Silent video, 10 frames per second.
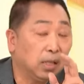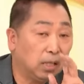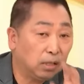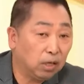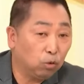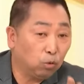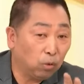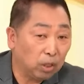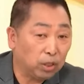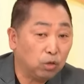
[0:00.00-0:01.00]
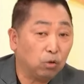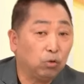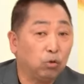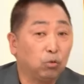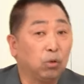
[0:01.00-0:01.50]
印印度我形
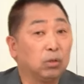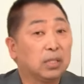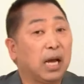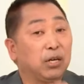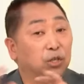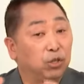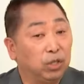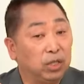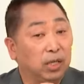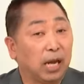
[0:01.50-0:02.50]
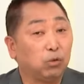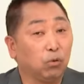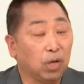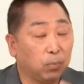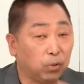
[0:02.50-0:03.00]
容就是说，上个世纪他
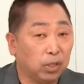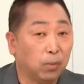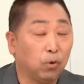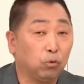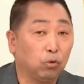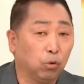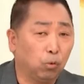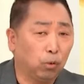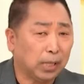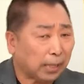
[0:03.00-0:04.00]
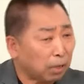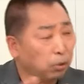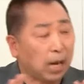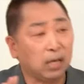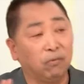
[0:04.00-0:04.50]
作为一个不结盟运动国家，他
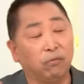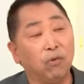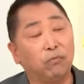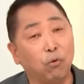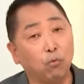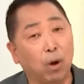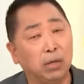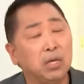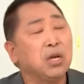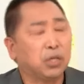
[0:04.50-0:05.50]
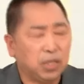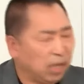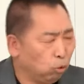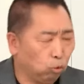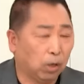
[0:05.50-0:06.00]
觉得他很风风光，可是
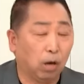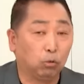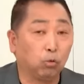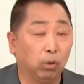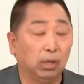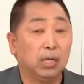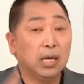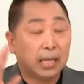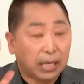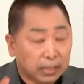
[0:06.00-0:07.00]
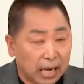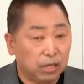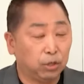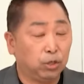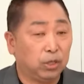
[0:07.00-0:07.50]
印度搞错了。他
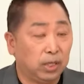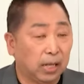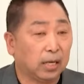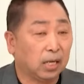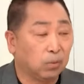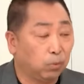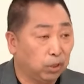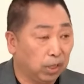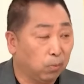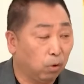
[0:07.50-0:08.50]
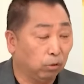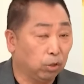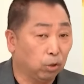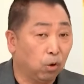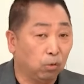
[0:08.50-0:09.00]
上个世纪当他是不结盟
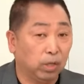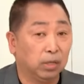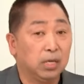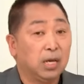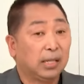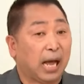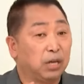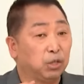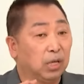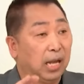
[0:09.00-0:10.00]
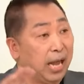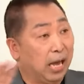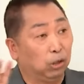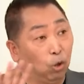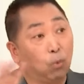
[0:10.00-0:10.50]
的时候呢，他是
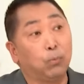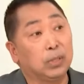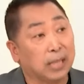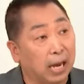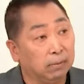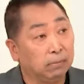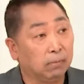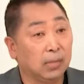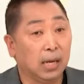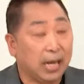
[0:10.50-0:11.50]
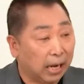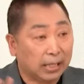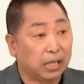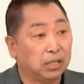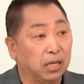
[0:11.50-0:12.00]
两头不沾。
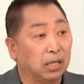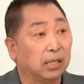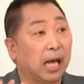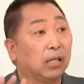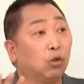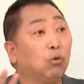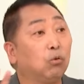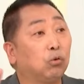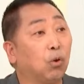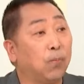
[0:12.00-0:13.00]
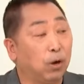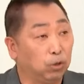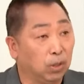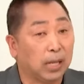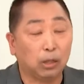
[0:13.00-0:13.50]
两大阵营，他都都
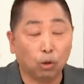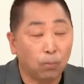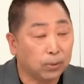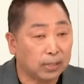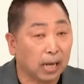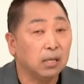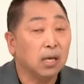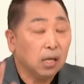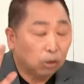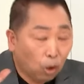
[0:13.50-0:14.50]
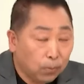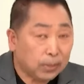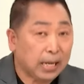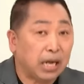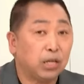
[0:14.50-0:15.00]
保持，他都不沾，都
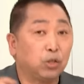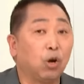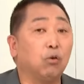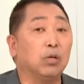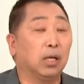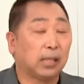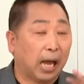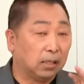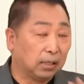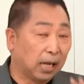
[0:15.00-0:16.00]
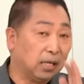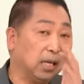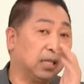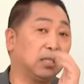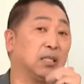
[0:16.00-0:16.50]
不沾的时候呢，他的他的
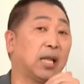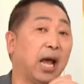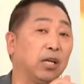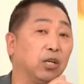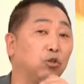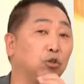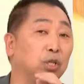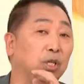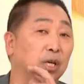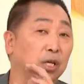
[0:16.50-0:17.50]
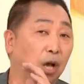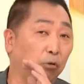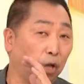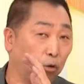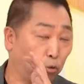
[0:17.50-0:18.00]
那个姿态呢，就是一个
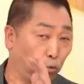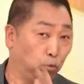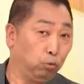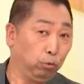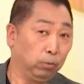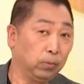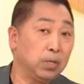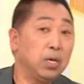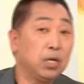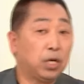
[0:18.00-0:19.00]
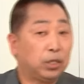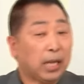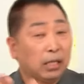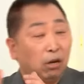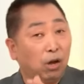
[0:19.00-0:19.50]
窈窕淑女。可是
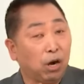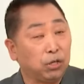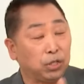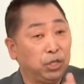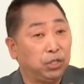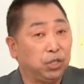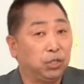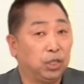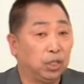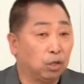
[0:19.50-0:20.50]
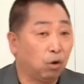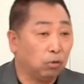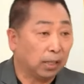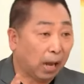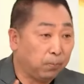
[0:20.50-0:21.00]
他到了二十一世纪之
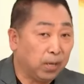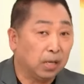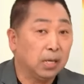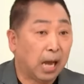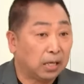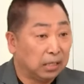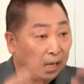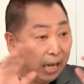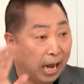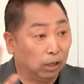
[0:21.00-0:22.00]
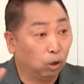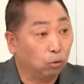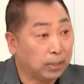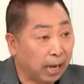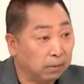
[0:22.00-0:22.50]
后呢，他变，他是两
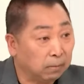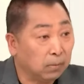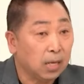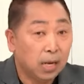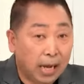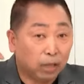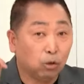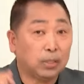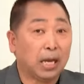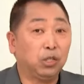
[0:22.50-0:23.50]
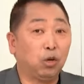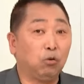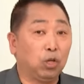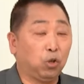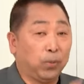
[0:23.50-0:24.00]
头沾，两头沾之
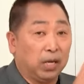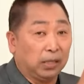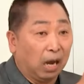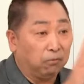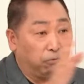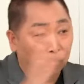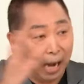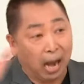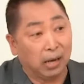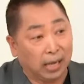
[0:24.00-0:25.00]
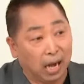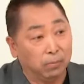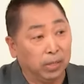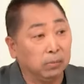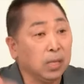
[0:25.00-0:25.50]
后呢，就变成荡妇卡
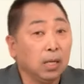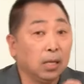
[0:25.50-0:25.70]
卡门。